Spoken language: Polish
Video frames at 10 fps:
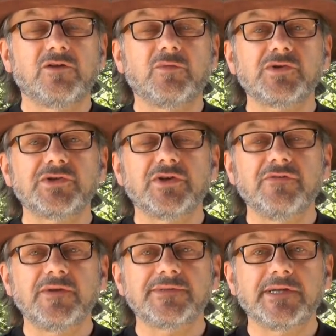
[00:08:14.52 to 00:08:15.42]
No to może jeszcze
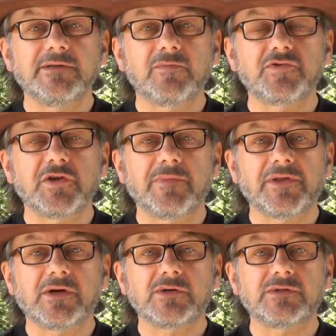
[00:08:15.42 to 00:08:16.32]
chwilę zostaniemy przy
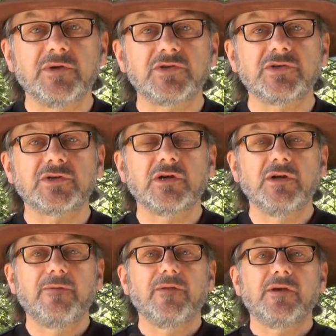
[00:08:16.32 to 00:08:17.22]
tematach kosmicznych.
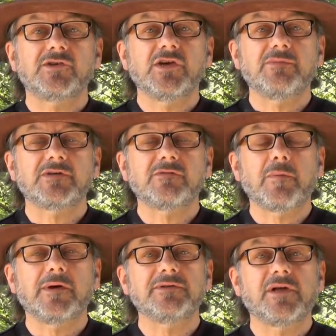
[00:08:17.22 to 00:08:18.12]
Jeżeli Państwo
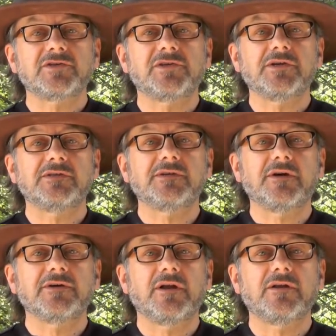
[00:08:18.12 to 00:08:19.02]
pamiętacie taki
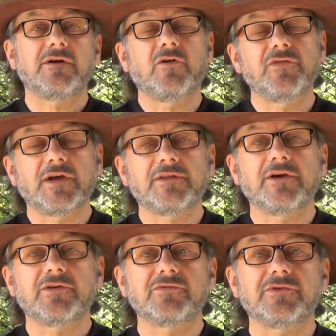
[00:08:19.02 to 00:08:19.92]
serial
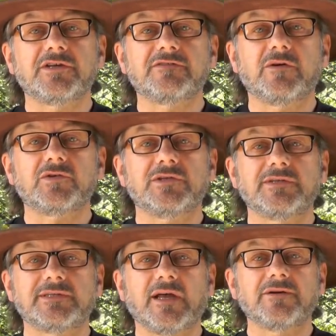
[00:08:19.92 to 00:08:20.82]
onegdaj, który nazywał
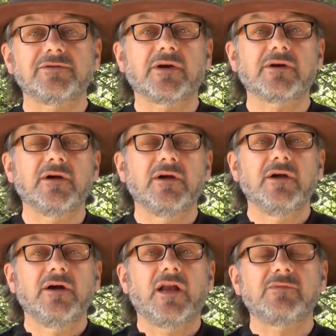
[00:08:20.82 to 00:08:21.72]
się Star Trek,
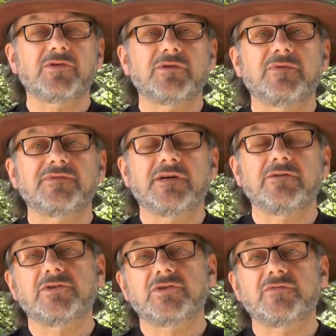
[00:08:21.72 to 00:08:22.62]
ale potem
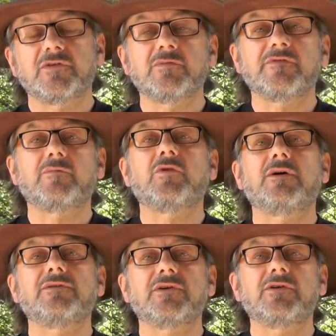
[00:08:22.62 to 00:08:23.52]
powstały też filmy
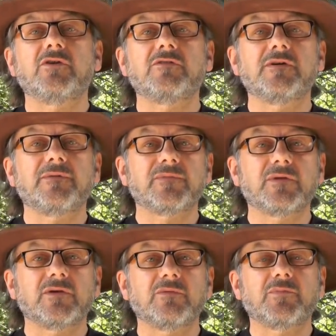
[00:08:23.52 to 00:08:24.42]
fabularne, kinowe e,
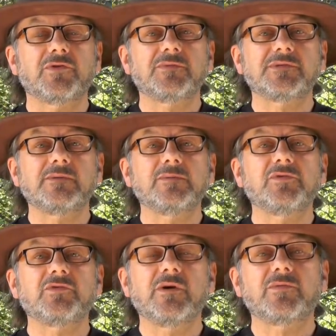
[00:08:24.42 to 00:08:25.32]
pod tym samym
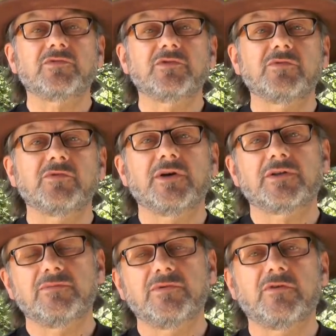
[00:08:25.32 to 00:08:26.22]
tytułem, które były
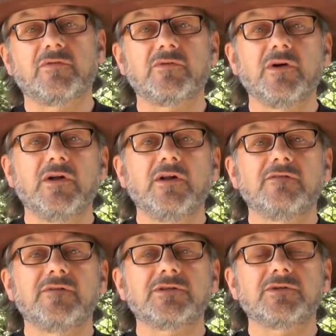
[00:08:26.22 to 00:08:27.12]
jak gdyby nową
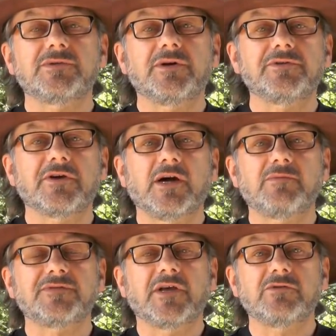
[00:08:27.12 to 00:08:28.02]
wersją Star Treka.
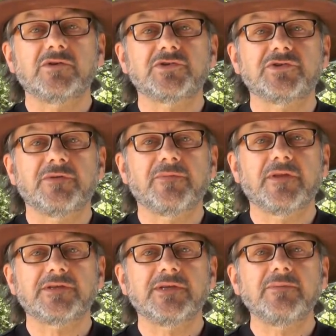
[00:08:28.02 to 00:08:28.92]
Powstaną jeszcze
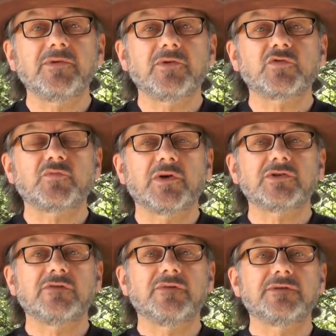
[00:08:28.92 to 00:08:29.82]
następne. Otóż w
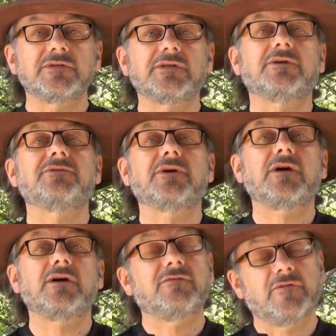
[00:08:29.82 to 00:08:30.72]
pierwszej wersji Star
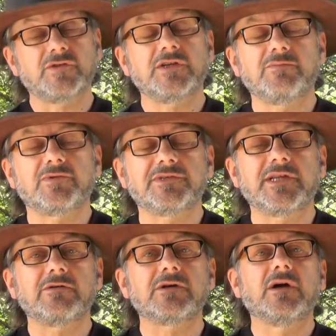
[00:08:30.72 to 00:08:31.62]
Treka i we wszystkich
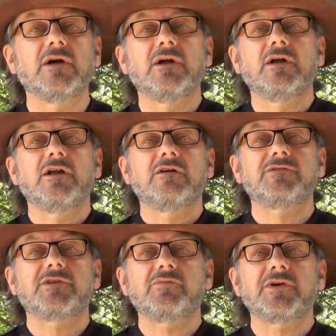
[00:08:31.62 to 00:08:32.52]
pozostałych
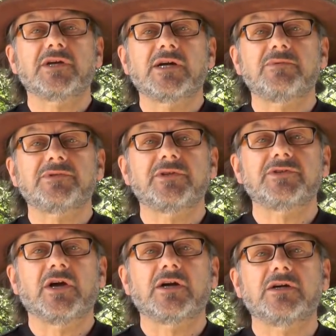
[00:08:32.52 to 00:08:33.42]
występuje taka
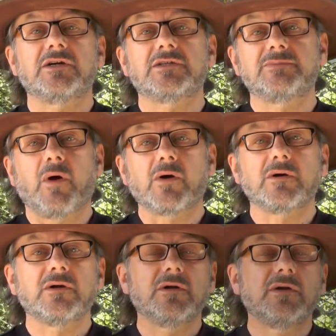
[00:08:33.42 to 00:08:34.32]
postać jak e,
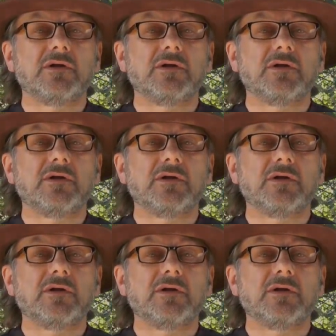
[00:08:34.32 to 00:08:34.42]
Spock.